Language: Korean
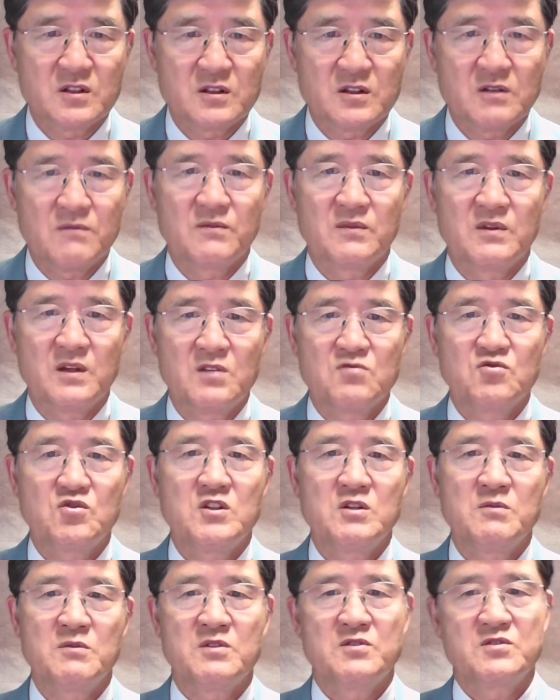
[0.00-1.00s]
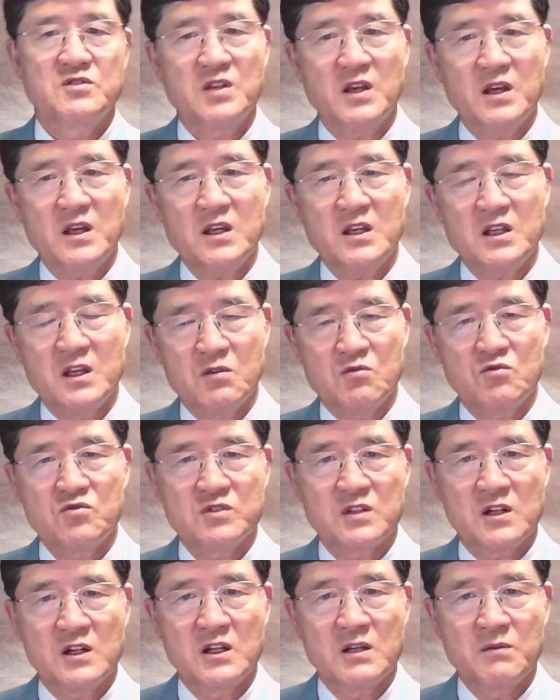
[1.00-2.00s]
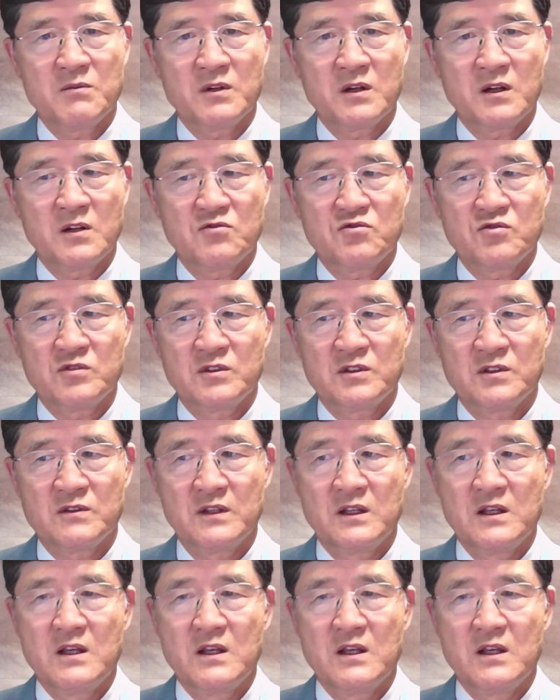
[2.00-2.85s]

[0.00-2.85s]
그처럼 예수님은 새 예루살렘이라 할 수 있는